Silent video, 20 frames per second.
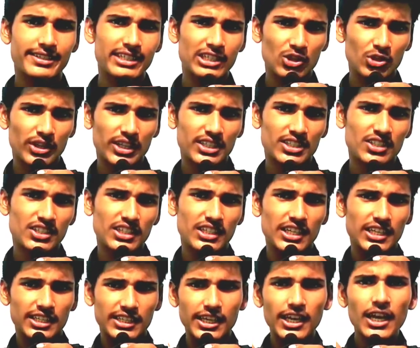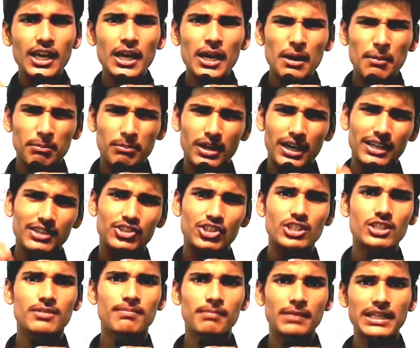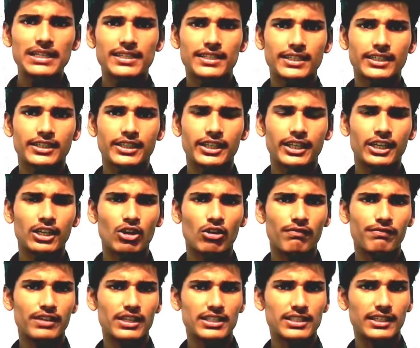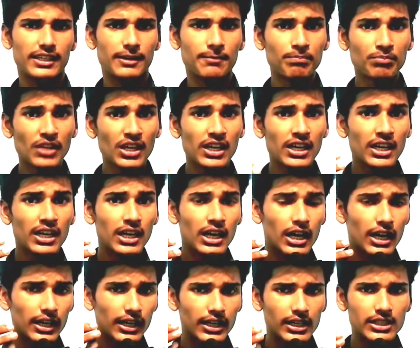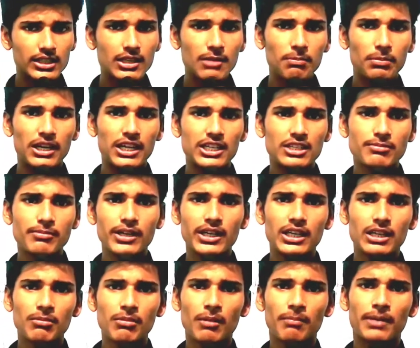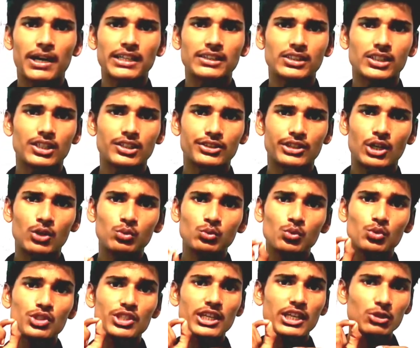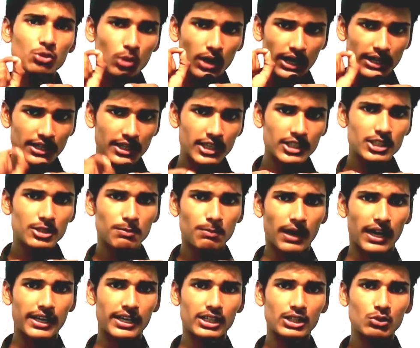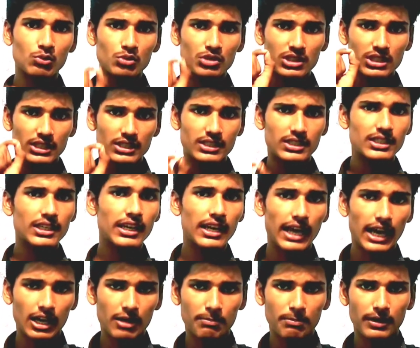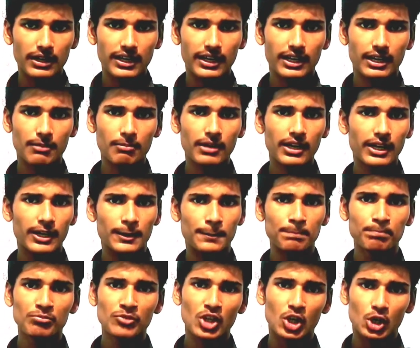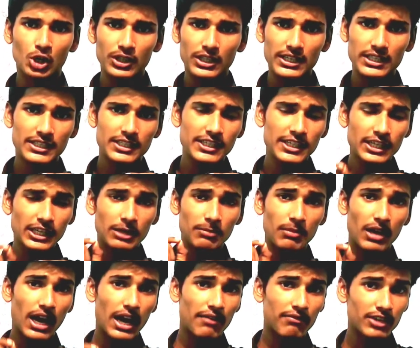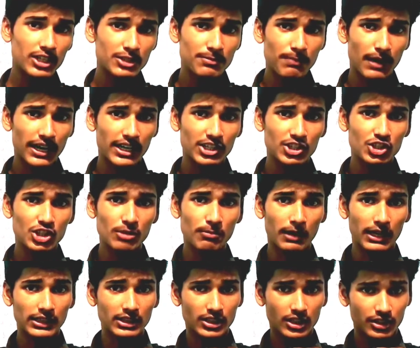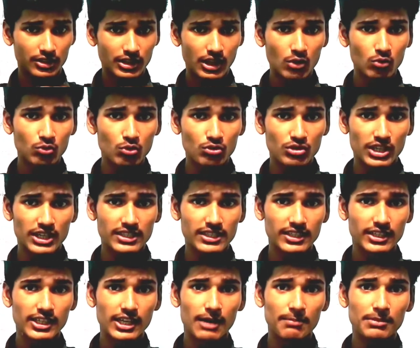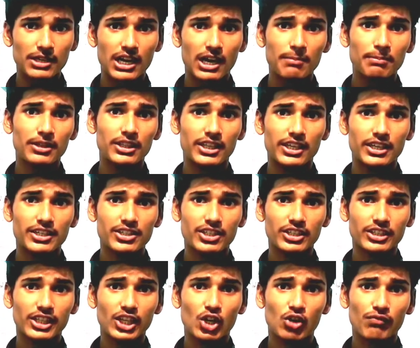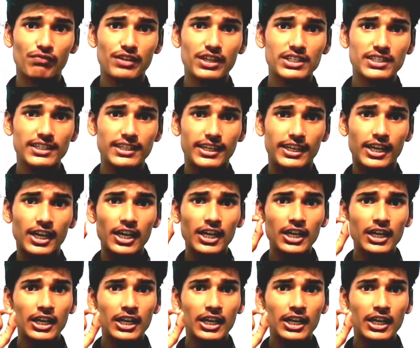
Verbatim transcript: एस और एस के लिए ब्रांचेज मिल सकते हैं ऑब्वियसली अगर इसकी प्लेसमेंट की मैं बात करता हूँ तो इसका जो हाइएस्ट पैकेज है वो सिक्सटी लाख पर एन है और इसकी अगर मैं एवरेज पैकेज की बात करता हूँ तो जैसा कि आप यहाँ पे देख सकते हैं ऑब्वियसली